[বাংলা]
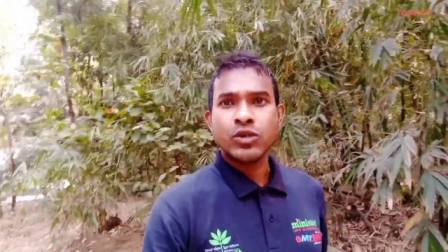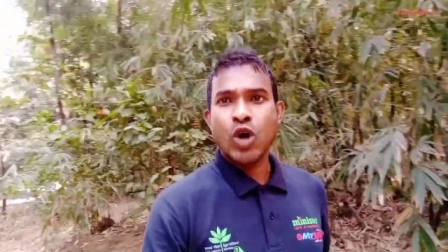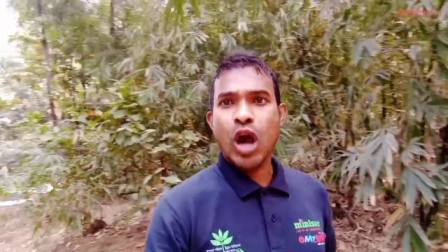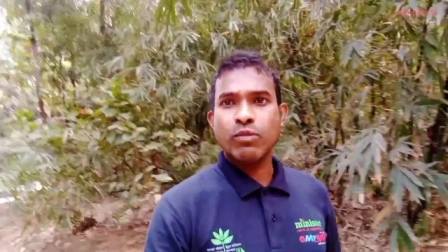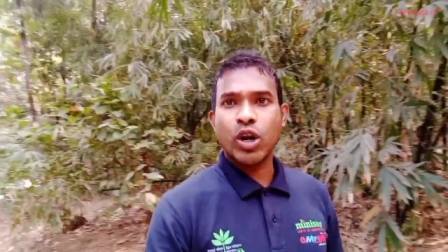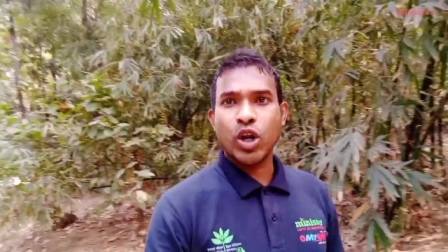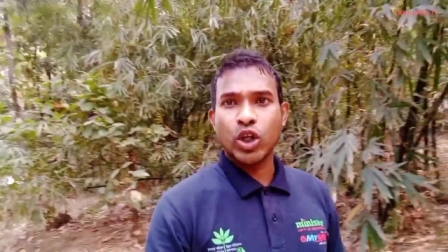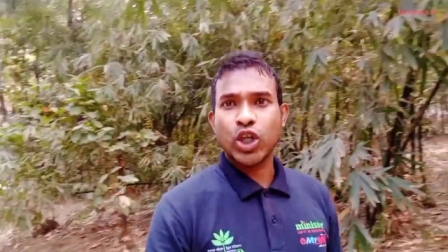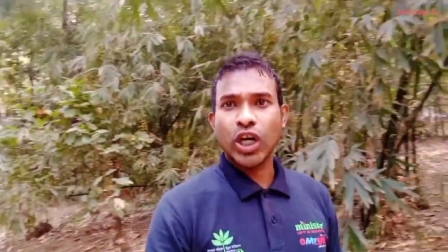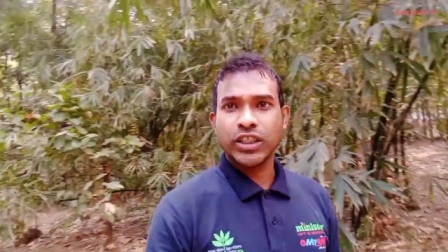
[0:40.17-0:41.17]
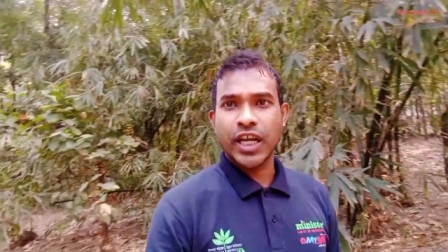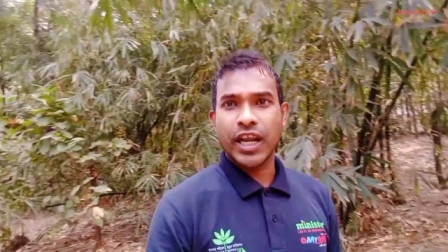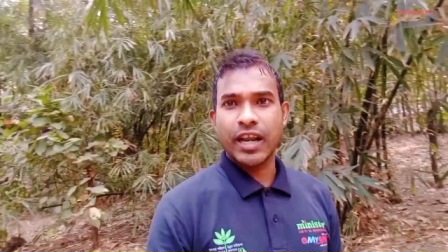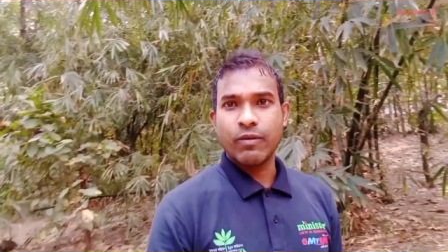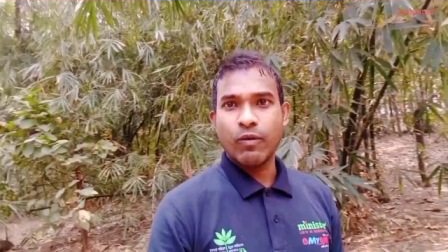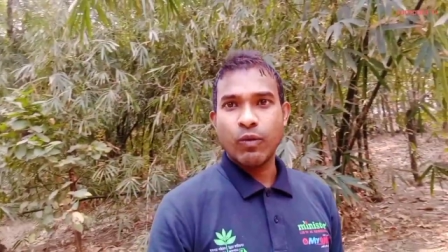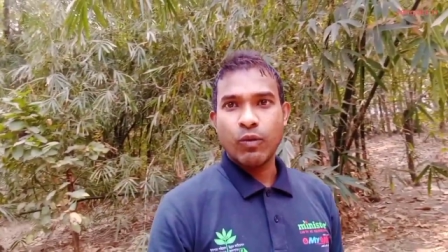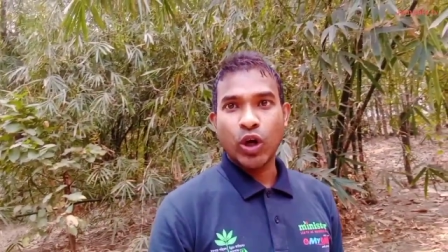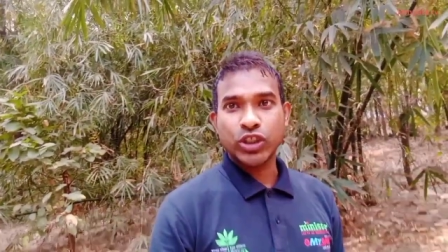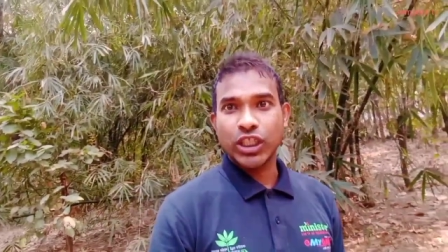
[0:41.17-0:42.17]
তখন মনে করেন সংসারে
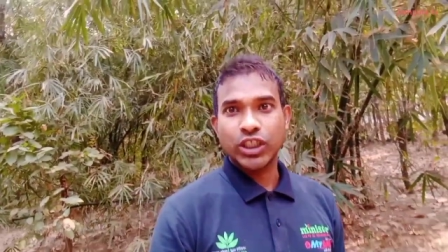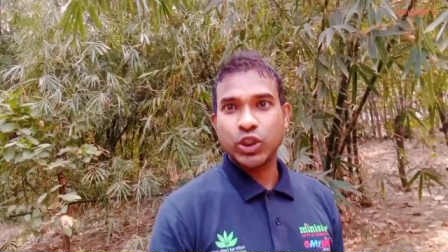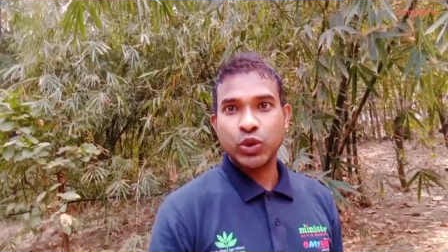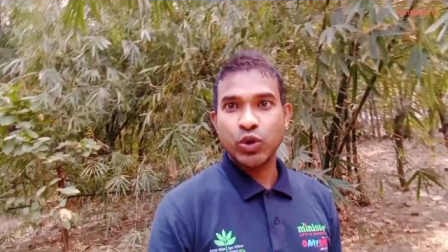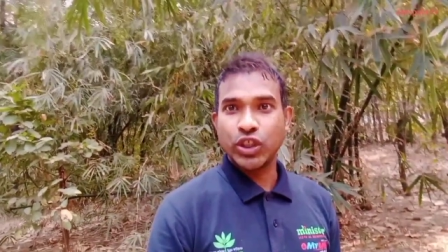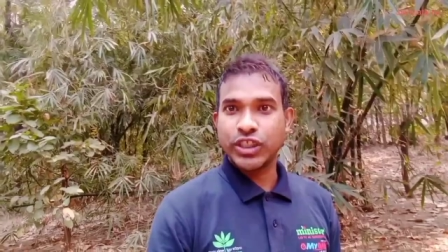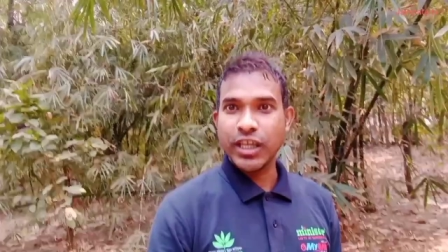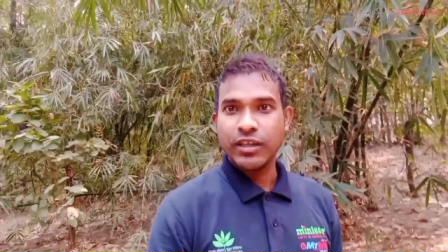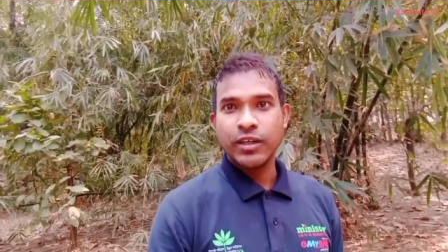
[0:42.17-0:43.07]
অশান্তি শুরু হয়েছে